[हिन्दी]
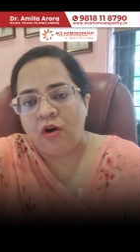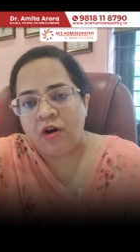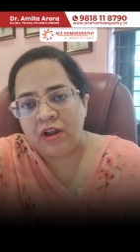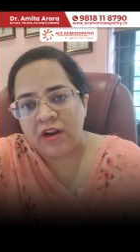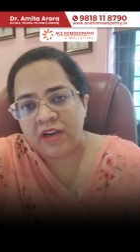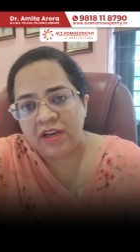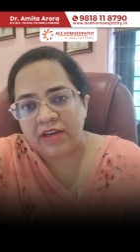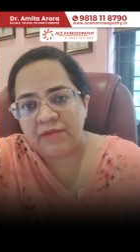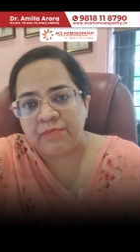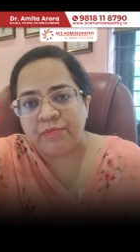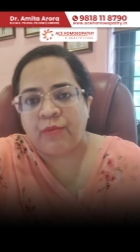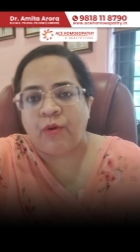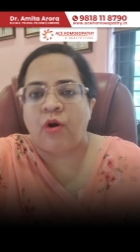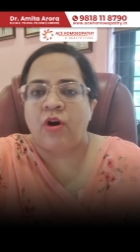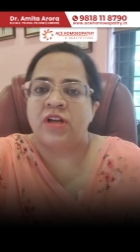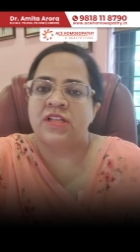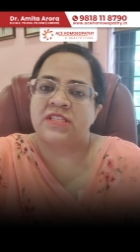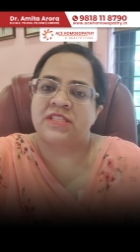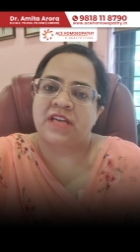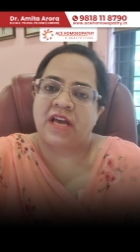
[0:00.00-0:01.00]
और
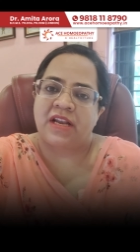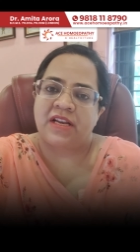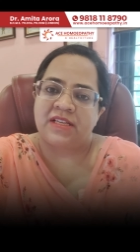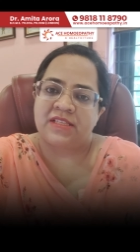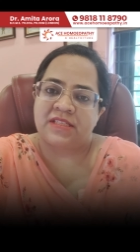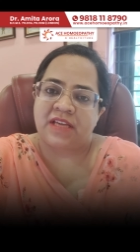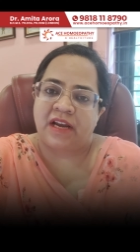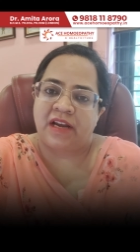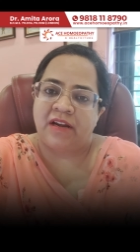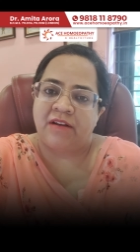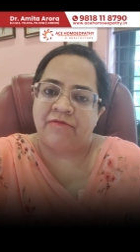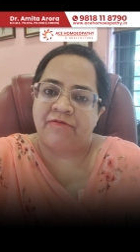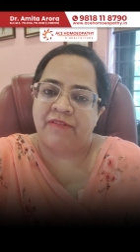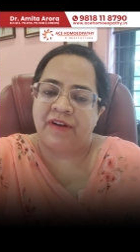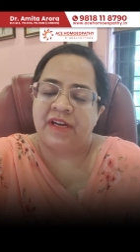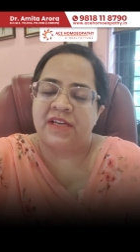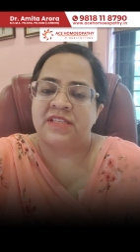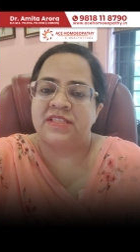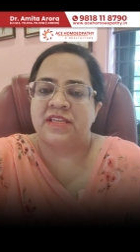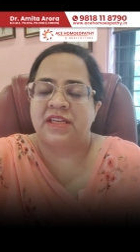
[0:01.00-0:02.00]
बहुत सारे साइड
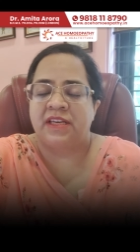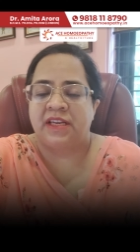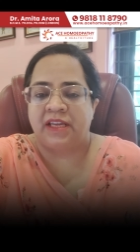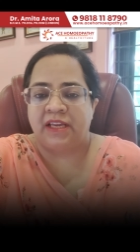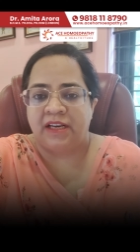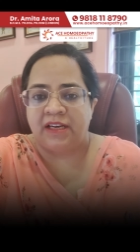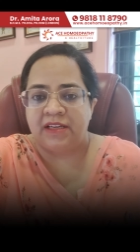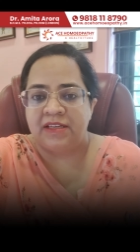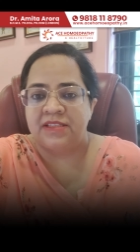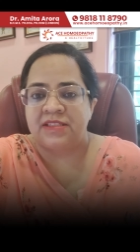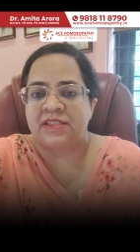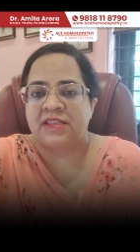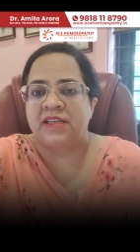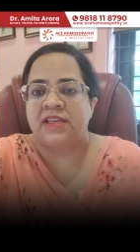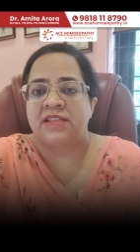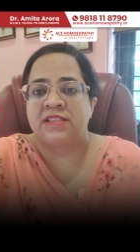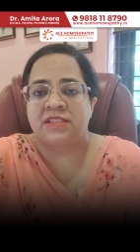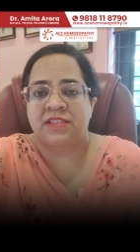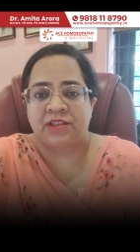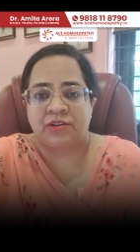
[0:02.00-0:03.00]
इफ़ेक्ट्स इन्हेलर्स
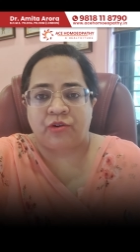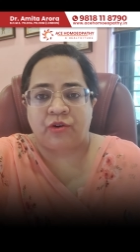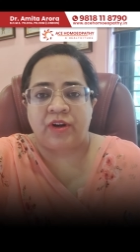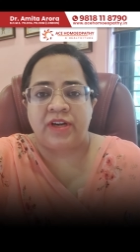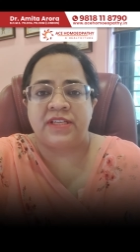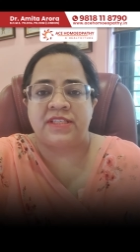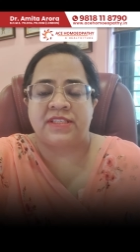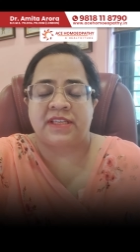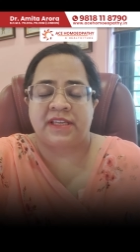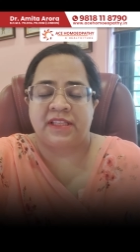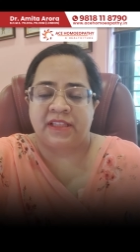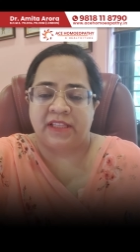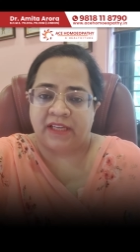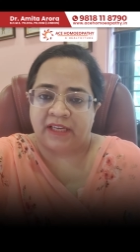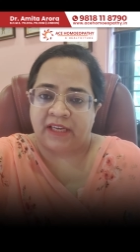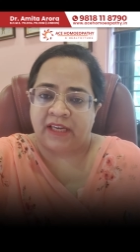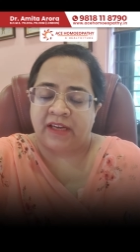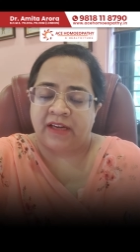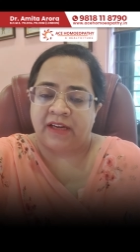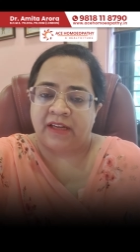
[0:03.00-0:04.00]
के स्टेरॉइड्स के
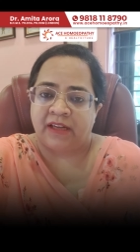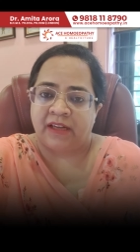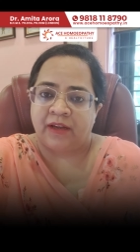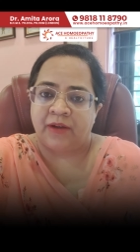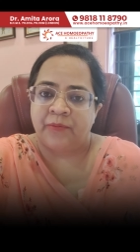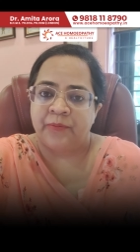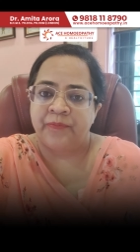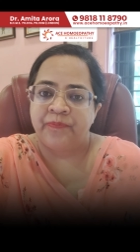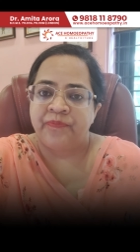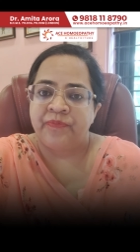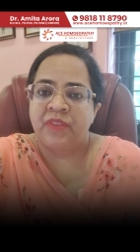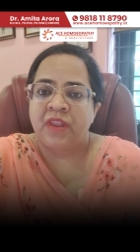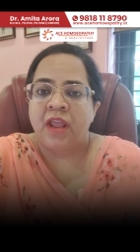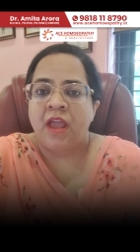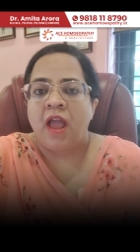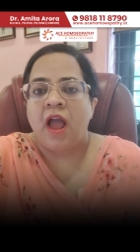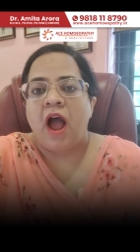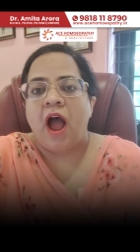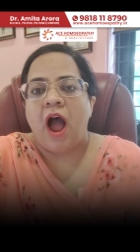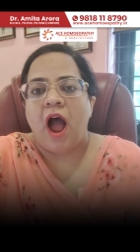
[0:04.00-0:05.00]
देखे गए हैं
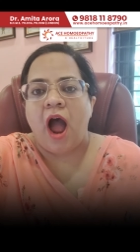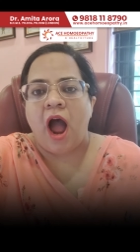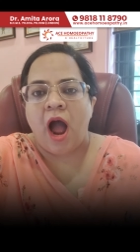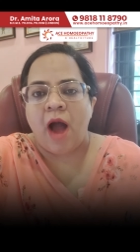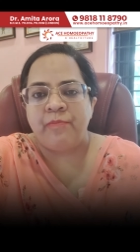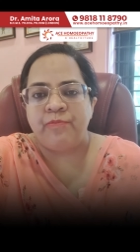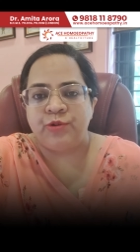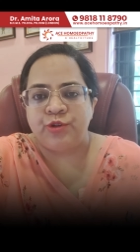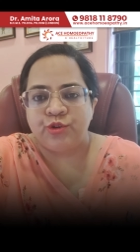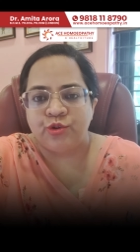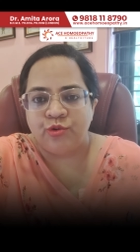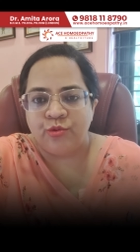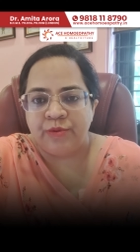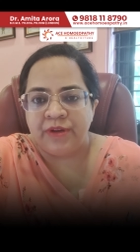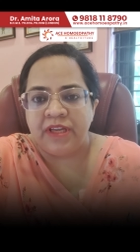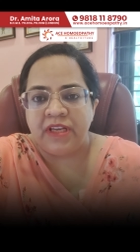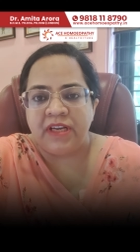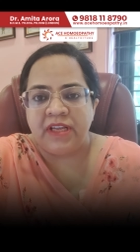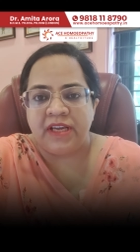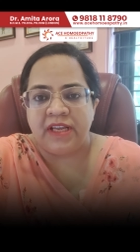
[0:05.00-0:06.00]
आप जो
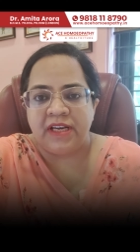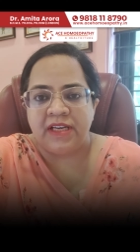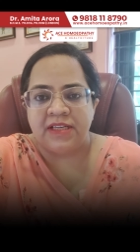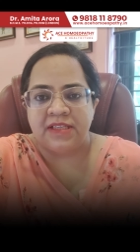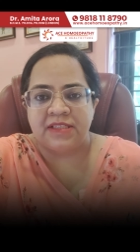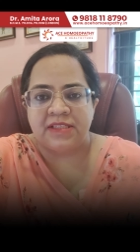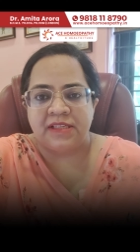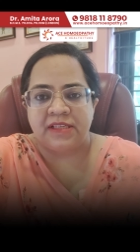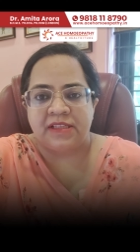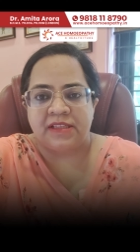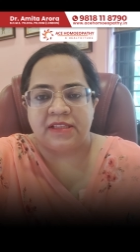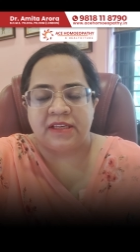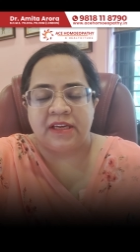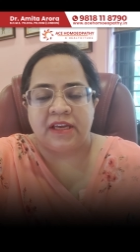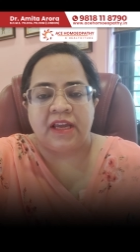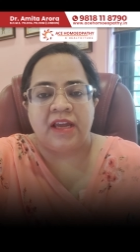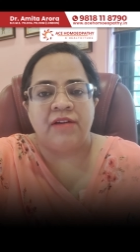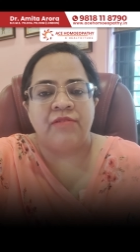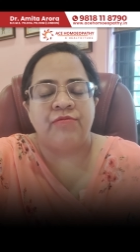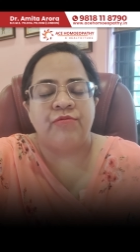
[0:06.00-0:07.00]
भी इन्हेलर्स लेते
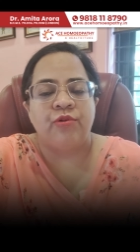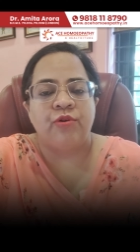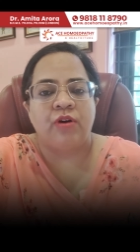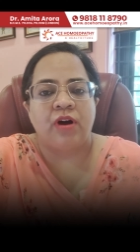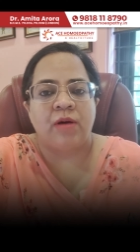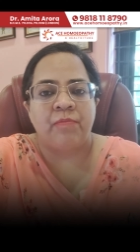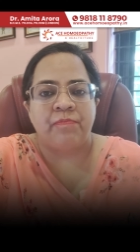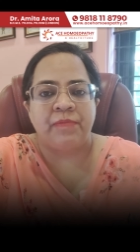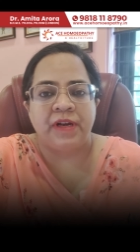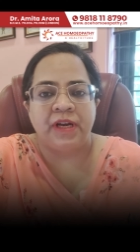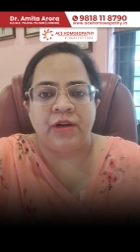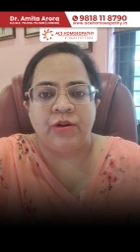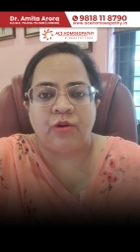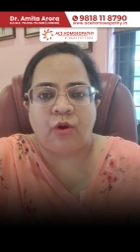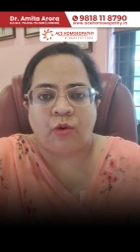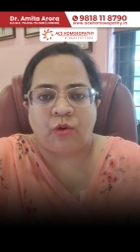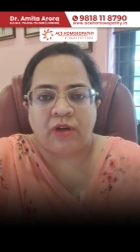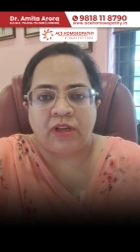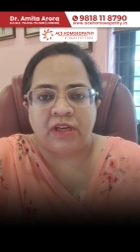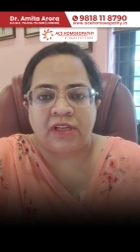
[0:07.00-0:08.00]
हैं वो अपने
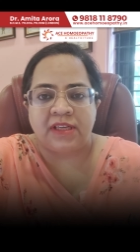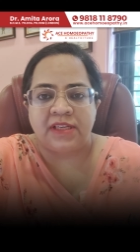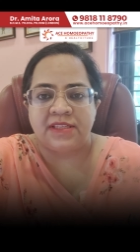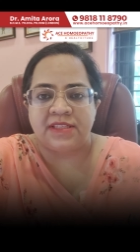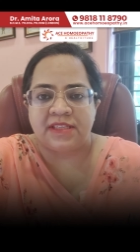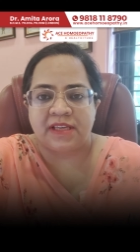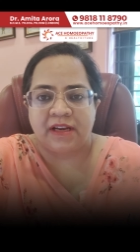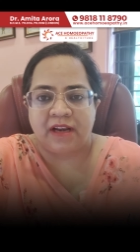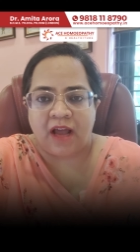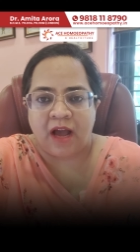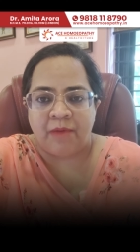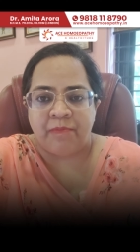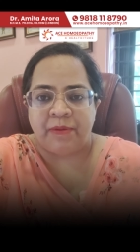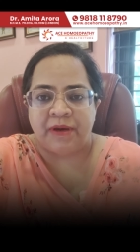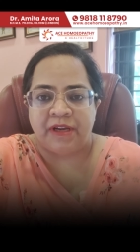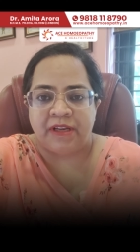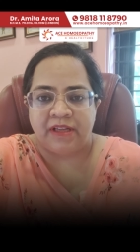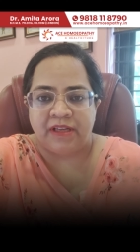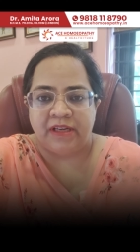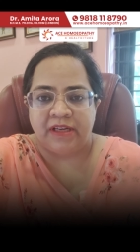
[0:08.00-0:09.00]
डॉक्टर की सलाह
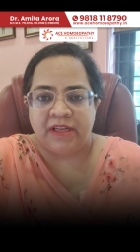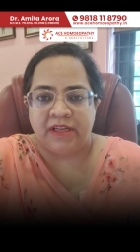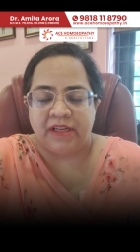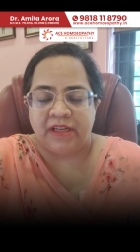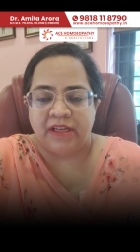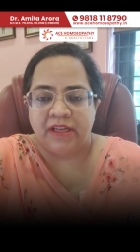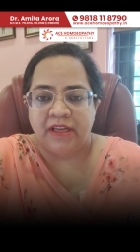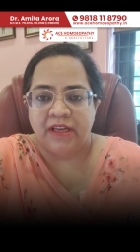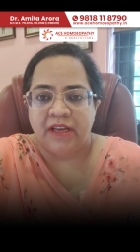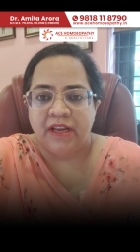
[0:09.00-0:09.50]
पर ही लें